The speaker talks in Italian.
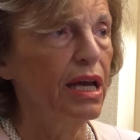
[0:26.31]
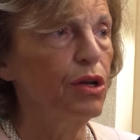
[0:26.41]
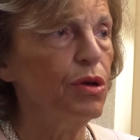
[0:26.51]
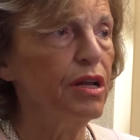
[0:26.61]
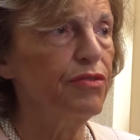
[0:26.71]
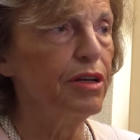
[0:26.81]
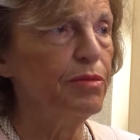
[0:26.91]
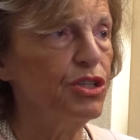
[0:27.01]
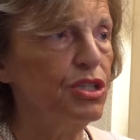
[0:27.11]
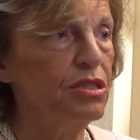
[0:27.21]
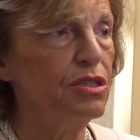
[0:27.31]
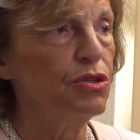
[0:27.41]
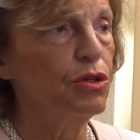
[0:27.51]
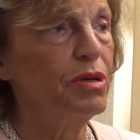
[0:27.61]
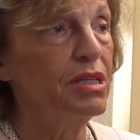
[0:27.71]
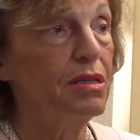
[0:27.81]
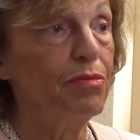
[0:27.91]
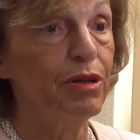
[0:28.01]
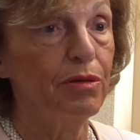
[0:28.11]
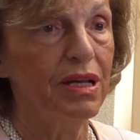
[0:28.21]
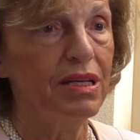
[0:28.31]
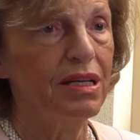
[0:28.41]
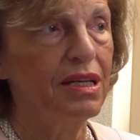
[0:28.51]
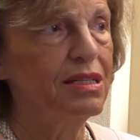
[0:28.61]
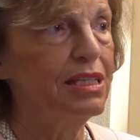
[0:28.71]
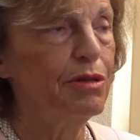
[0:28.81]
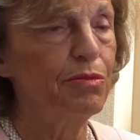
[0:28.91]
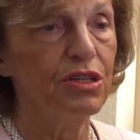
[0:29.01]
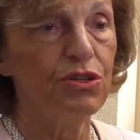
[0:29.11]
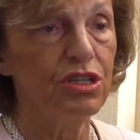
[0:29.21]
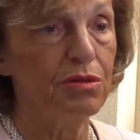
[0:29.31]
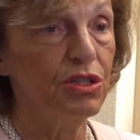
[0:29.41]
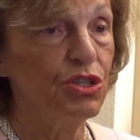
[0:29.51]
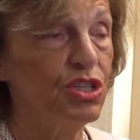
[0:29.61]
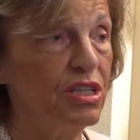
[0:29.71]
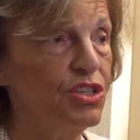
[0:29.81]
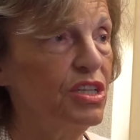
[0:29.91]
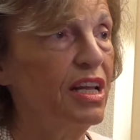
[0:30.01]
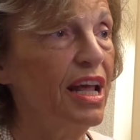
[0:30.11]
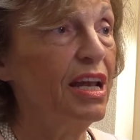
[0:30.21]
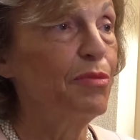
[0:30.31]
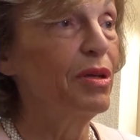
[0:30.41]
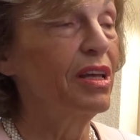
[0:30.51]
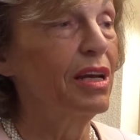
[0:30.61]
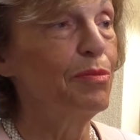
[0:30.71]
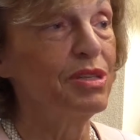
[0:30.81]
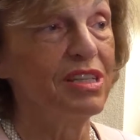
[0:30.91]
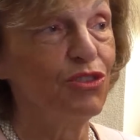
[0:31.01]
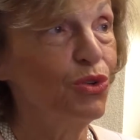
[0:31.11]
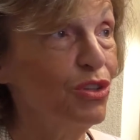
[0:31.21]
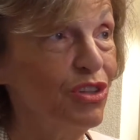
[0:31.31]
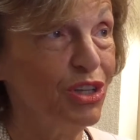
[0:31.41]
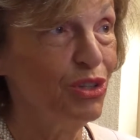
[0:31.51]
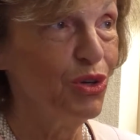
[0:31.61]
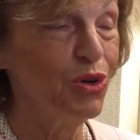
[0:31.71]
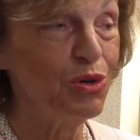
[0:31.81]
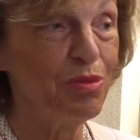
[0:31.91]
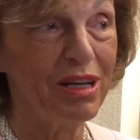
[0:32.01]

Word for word: Allora le farmacie si sono messe in prima linea insieme ai medici di medicina generale perché rappresentano il territorio,